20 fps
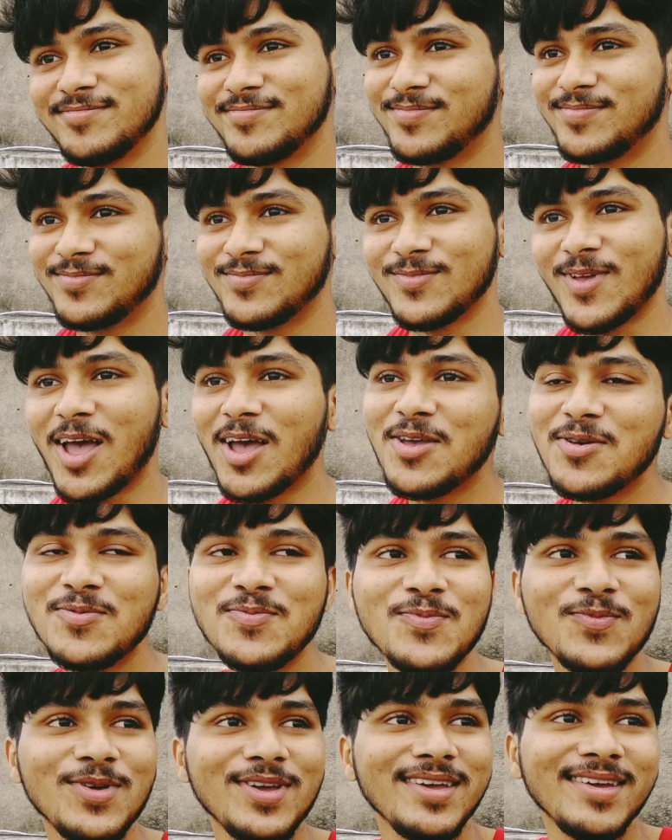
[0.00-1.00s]
भाई
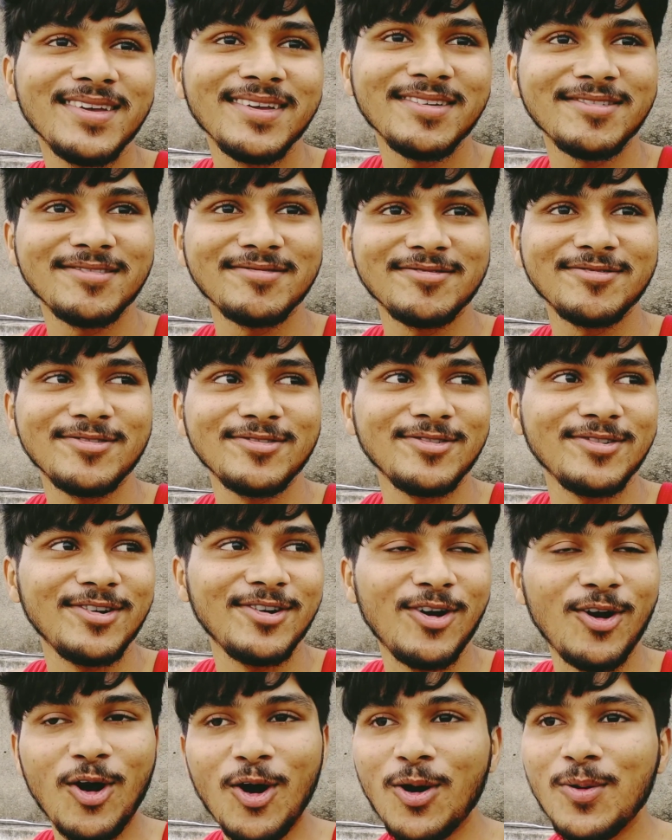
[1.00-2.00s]
मेरे
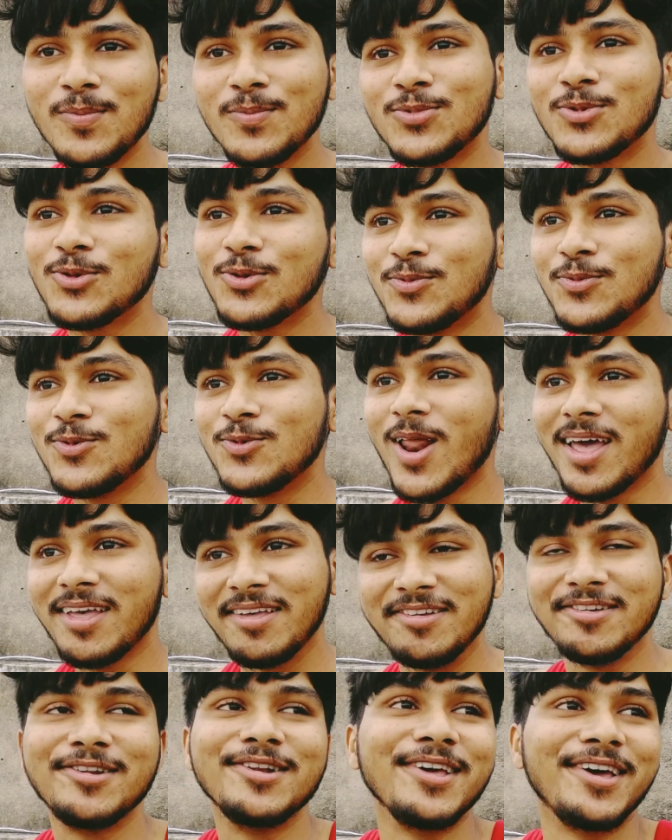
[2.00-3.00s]
हम तो पूरा
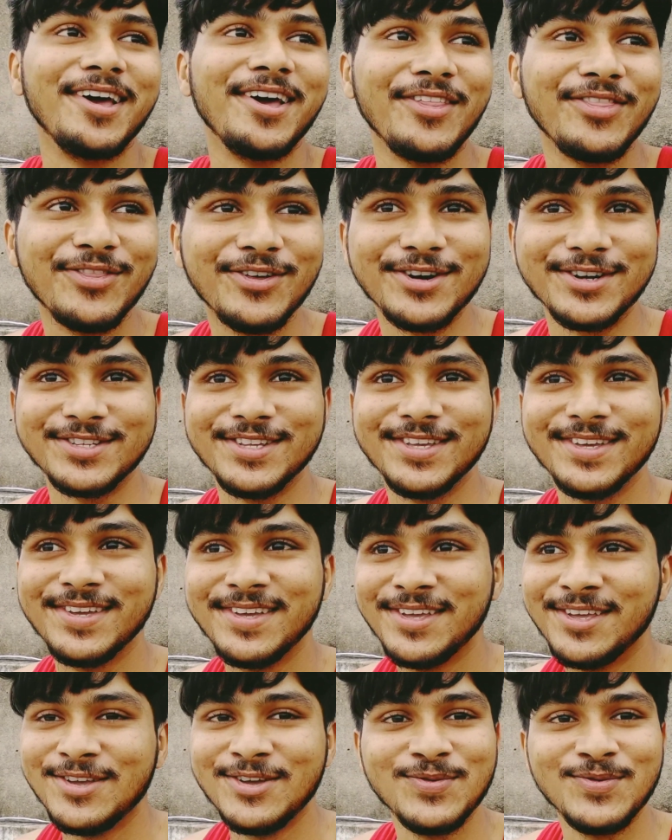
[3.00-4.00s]
हिल गए अंदर से
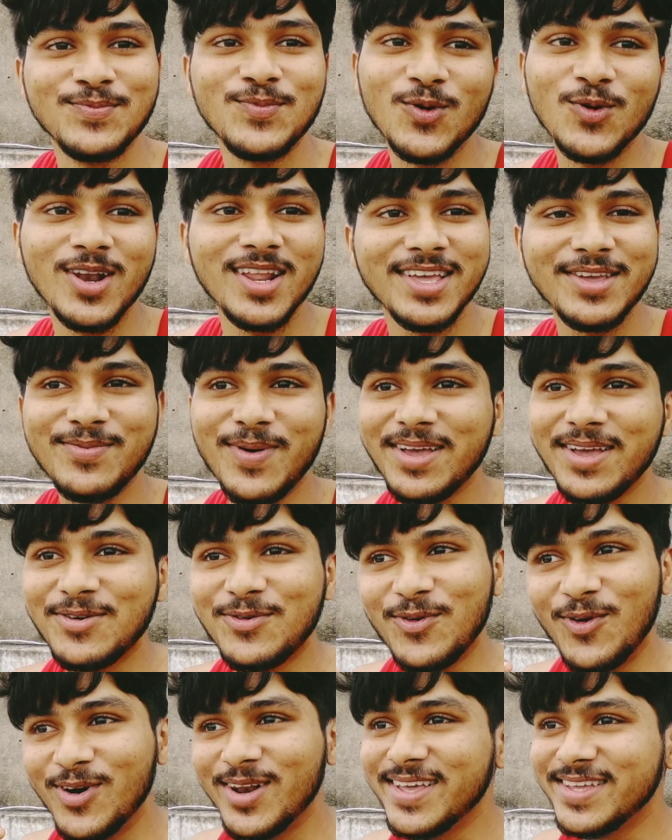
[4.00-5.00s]
बोले कि भाई
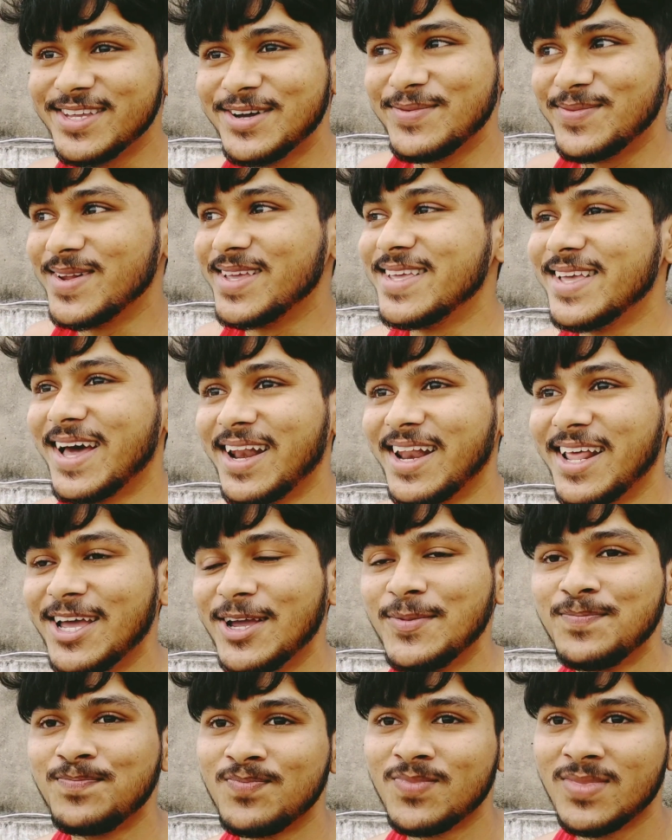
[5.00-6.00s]
कॉलेज अब नहीं आना है
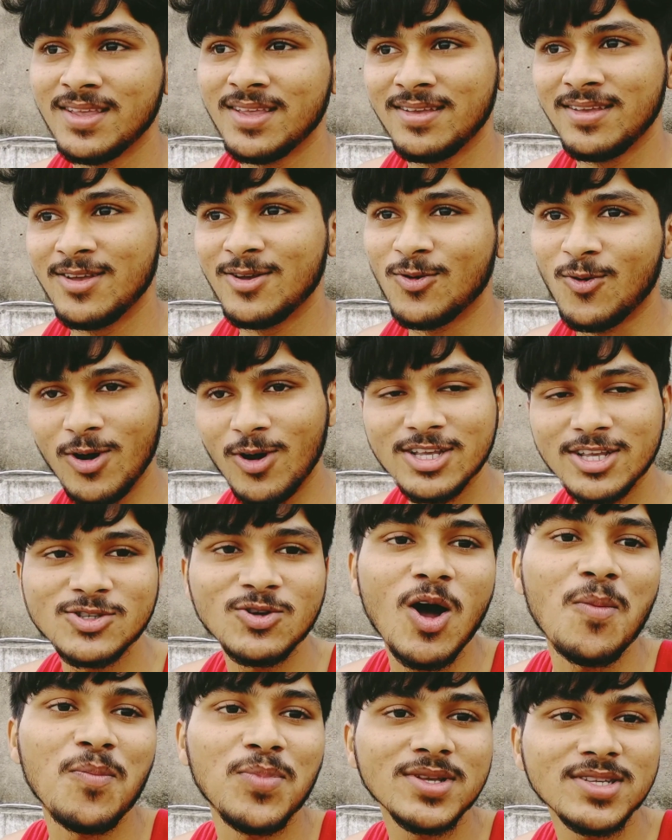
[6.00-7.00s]
कॉलेज से
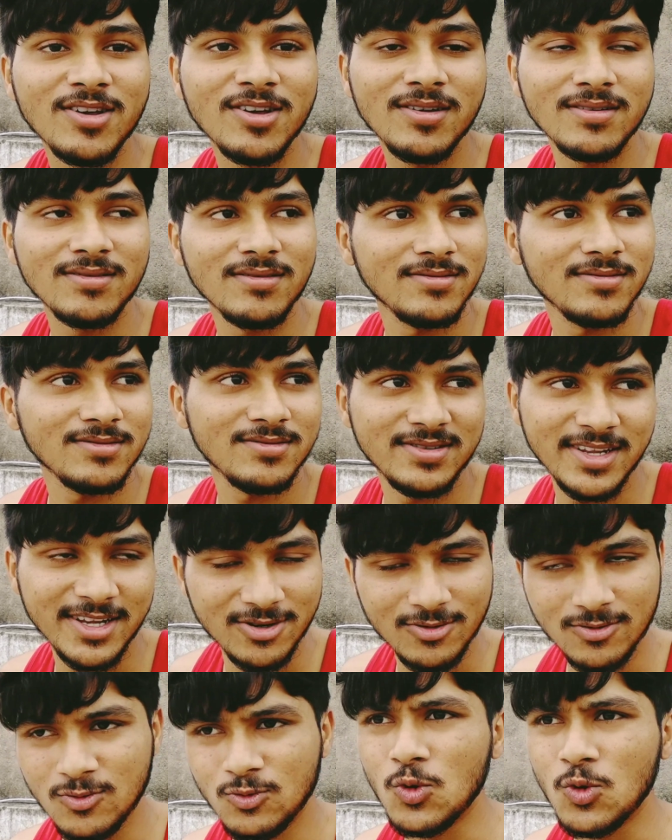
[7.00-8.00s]
वापस
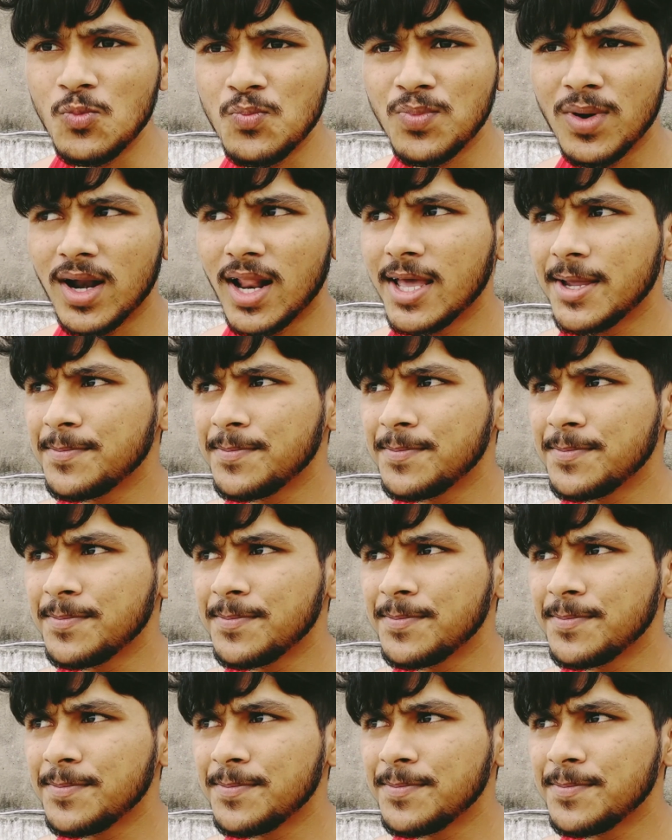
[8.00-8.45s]
रूम पर आए